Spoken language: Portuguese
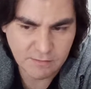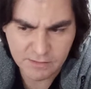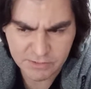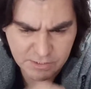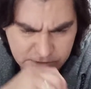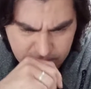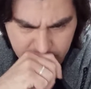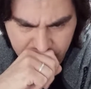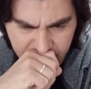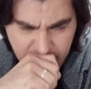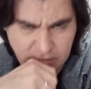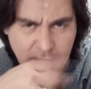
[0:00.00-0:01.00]
Tem gente
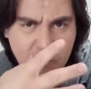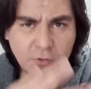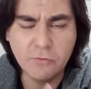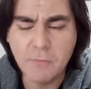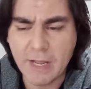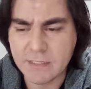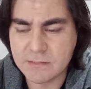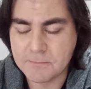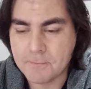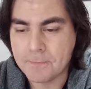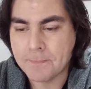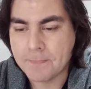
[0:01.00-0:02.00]
tem muito mais.